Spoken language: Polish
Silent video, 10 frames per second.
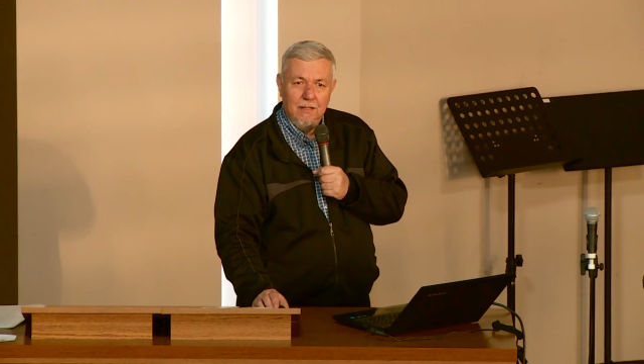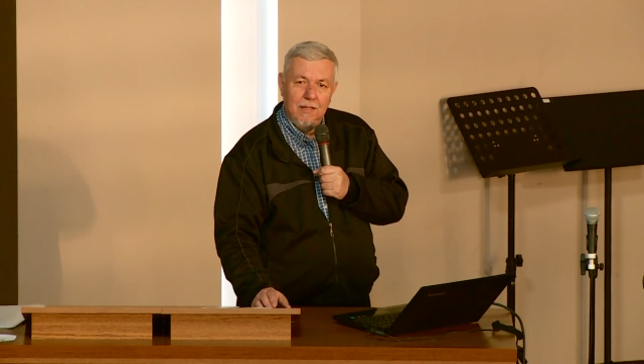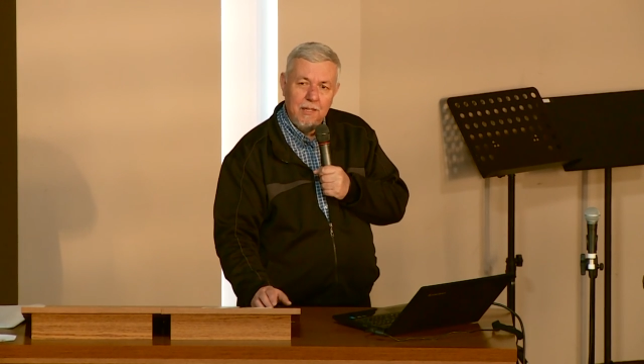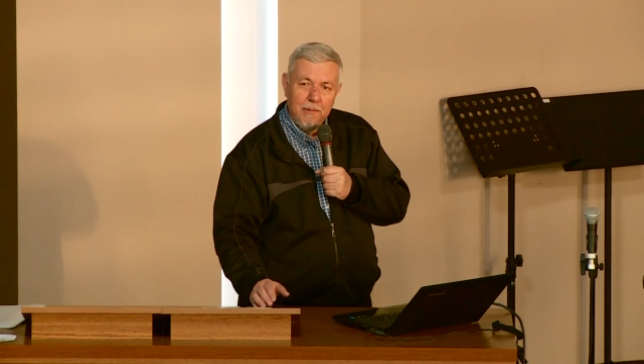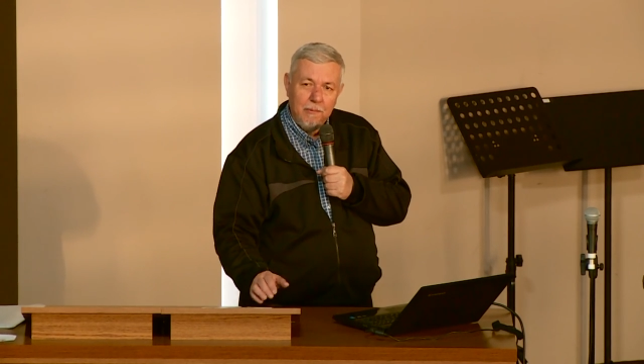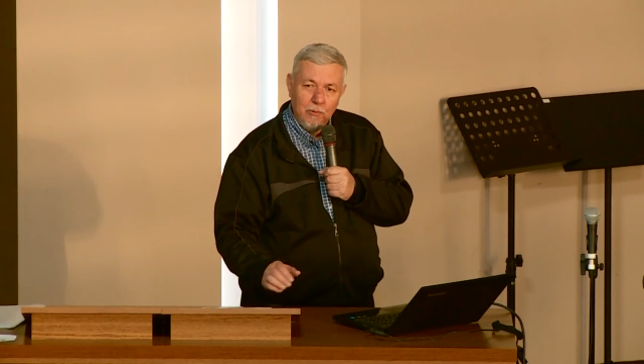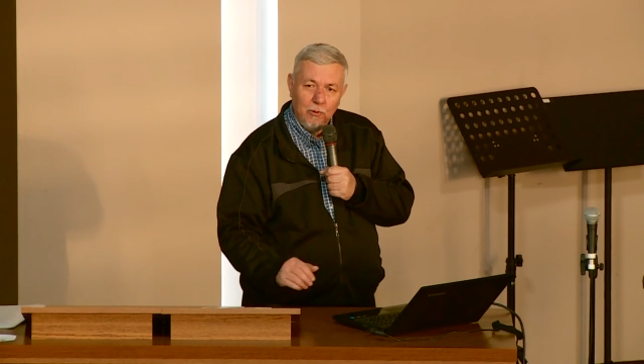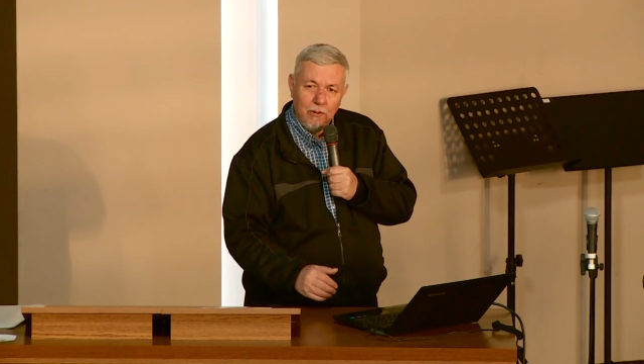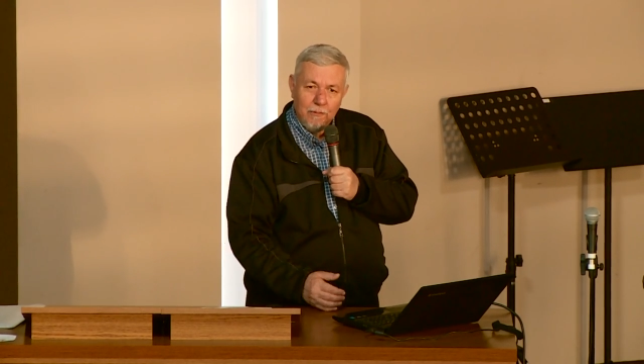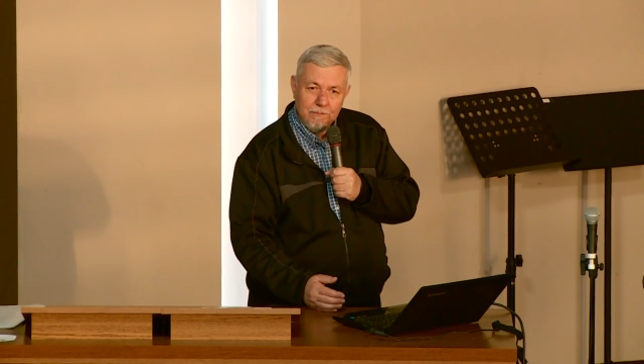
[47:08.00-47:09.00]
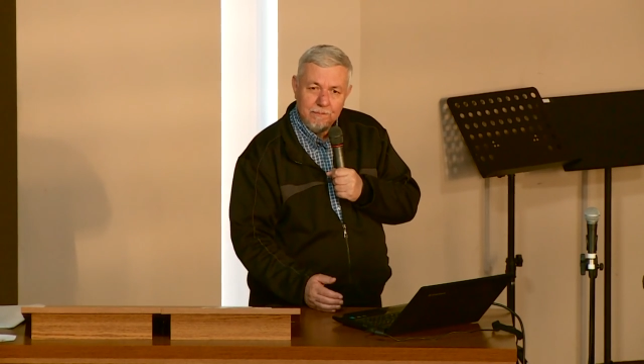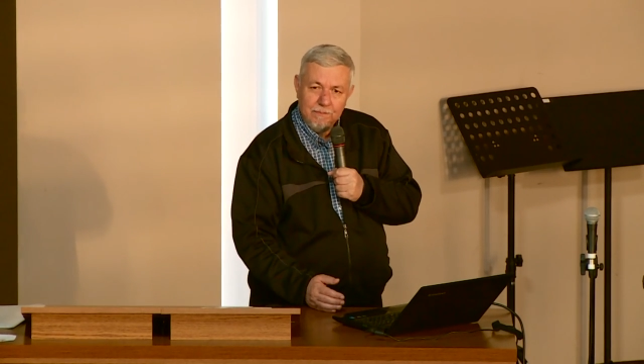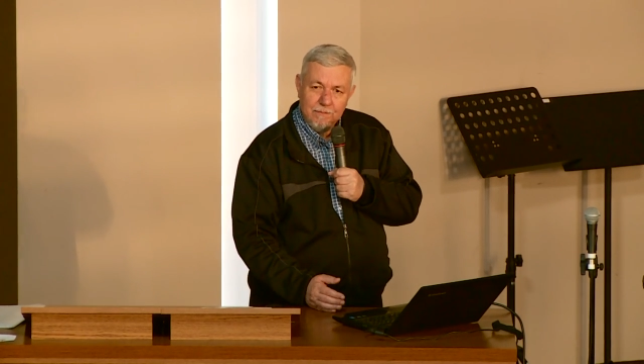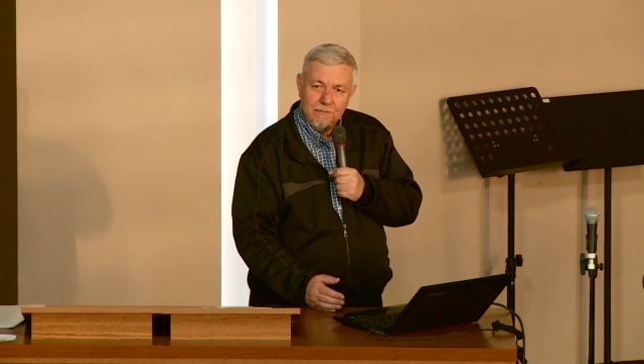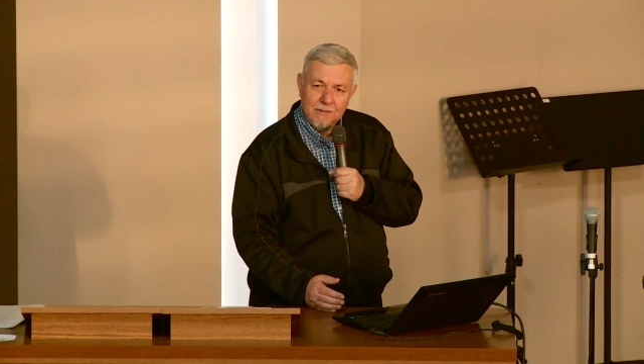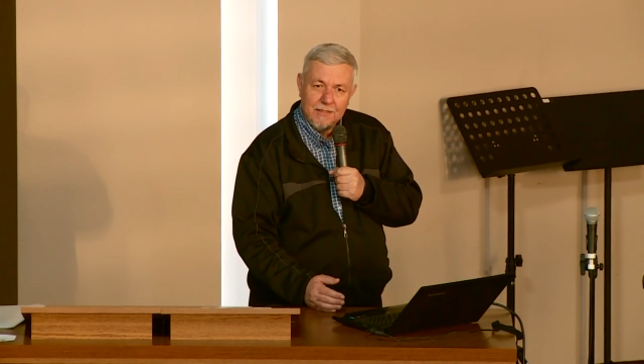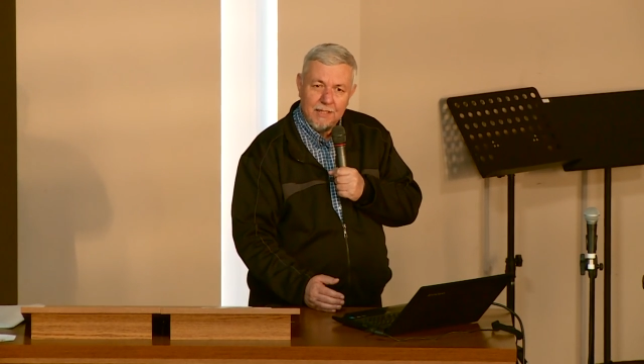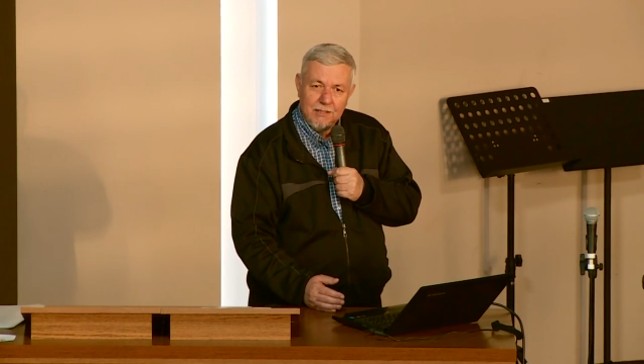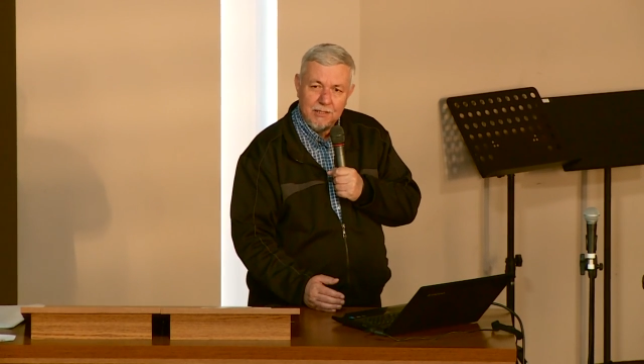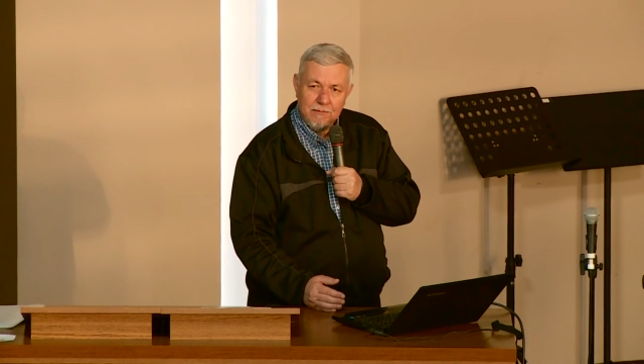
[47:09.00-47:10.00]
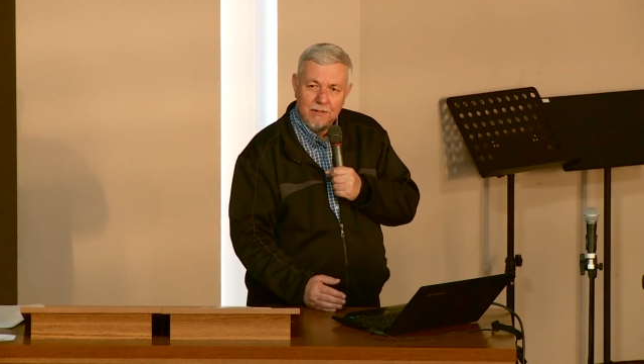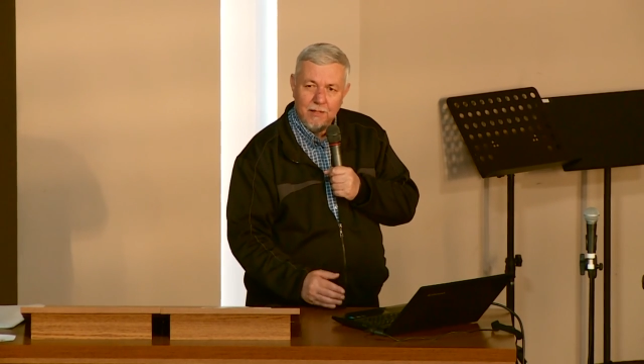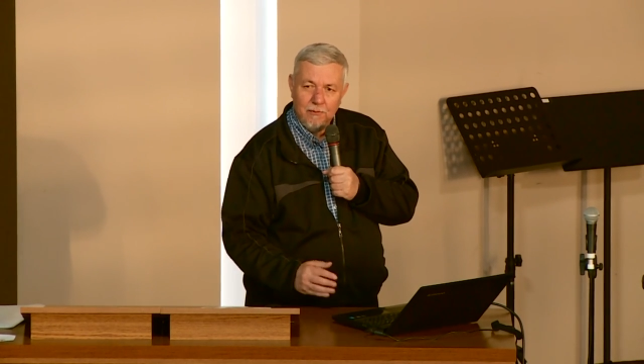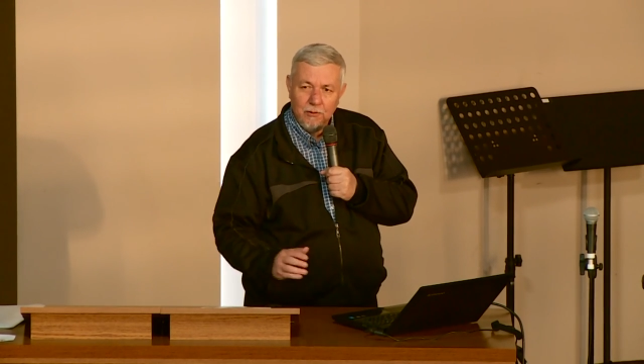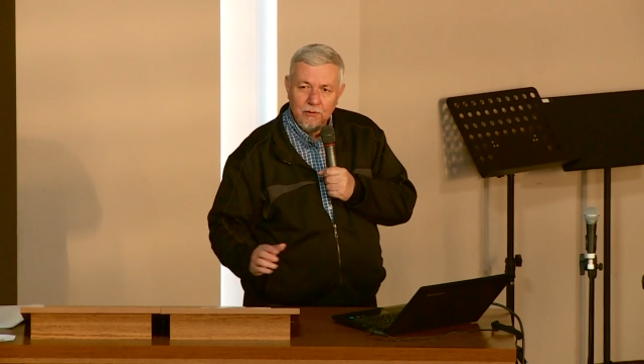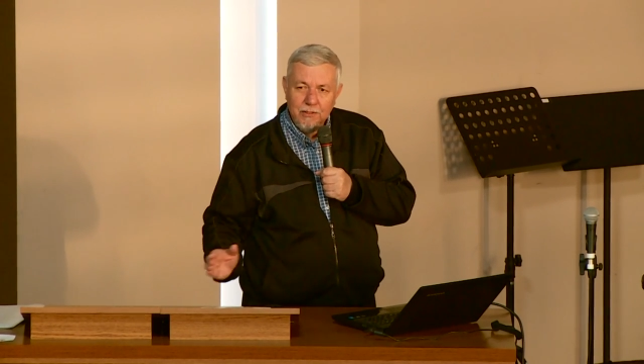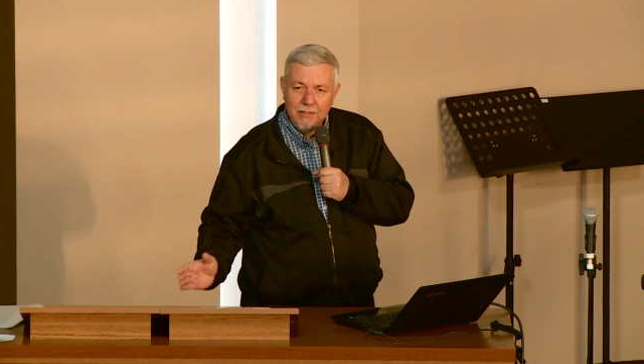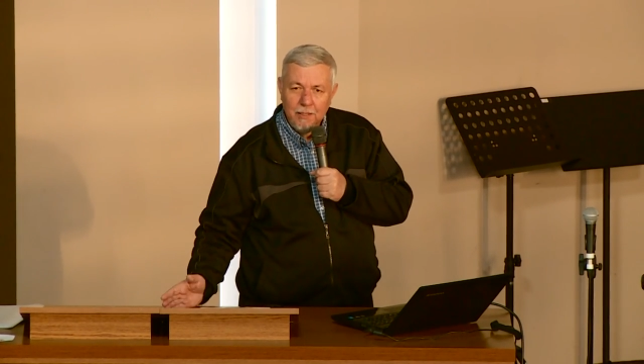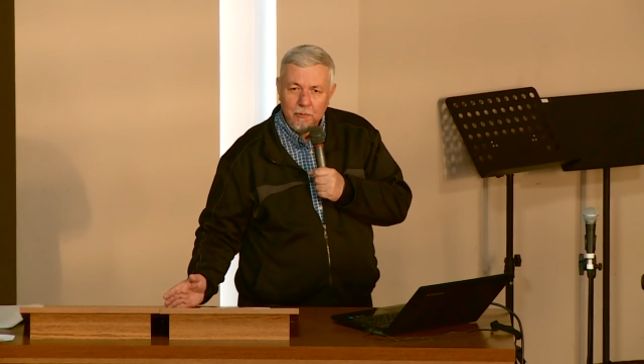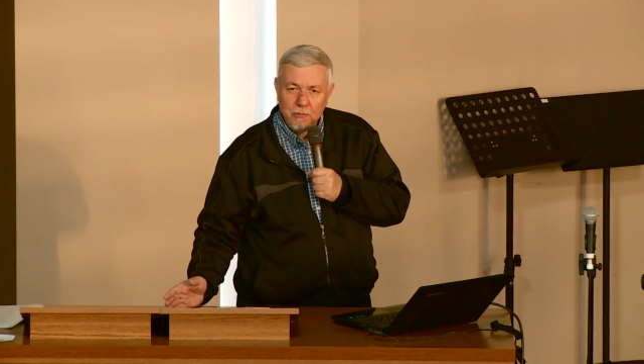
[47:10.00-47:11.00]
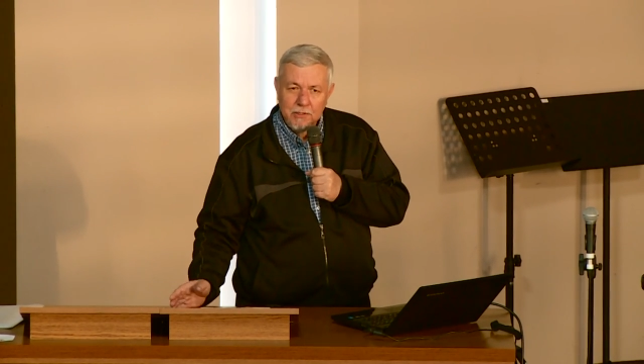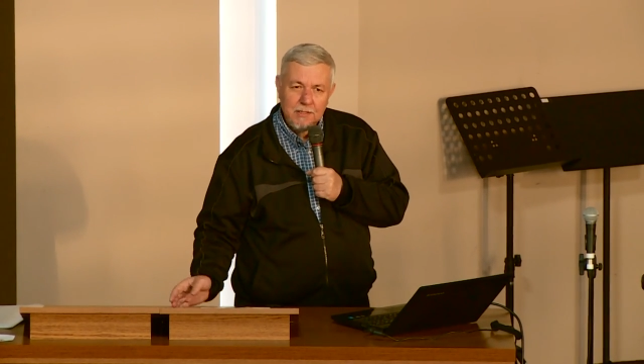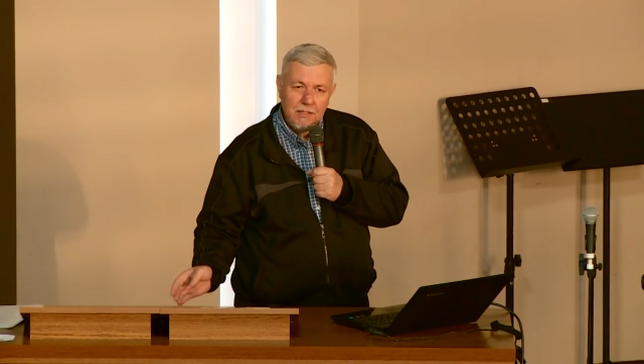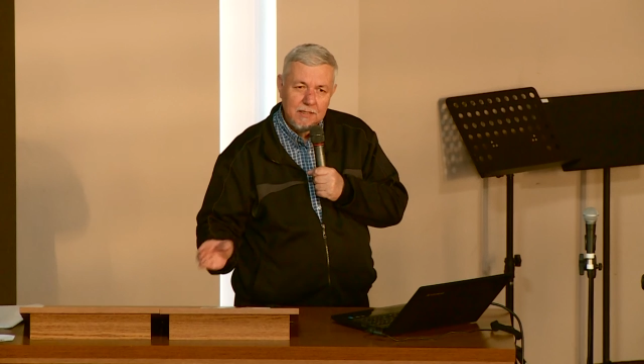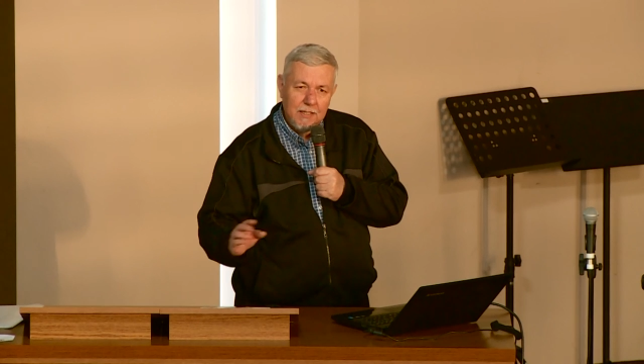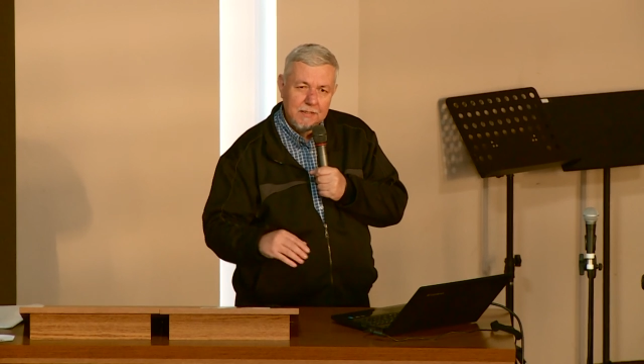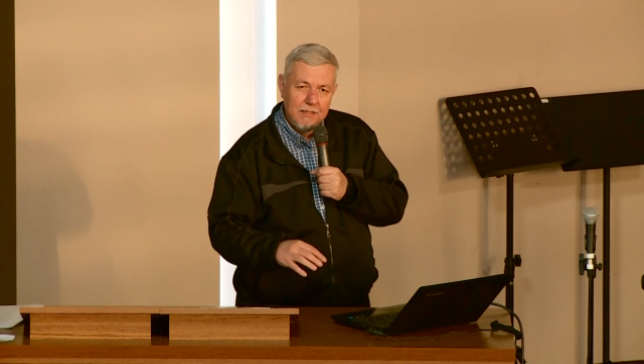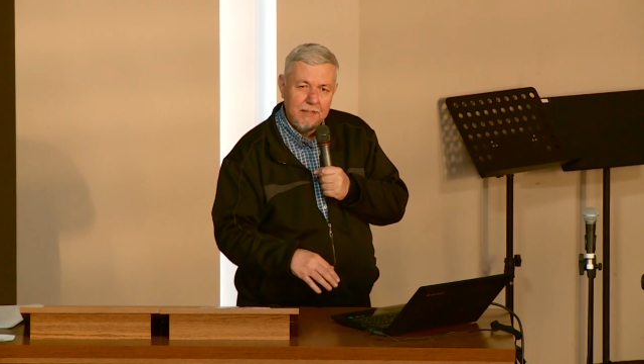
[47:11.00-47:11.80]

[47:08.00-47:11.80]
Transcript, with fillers: Lepiej było skręcić w lewo i temu przyznać rację,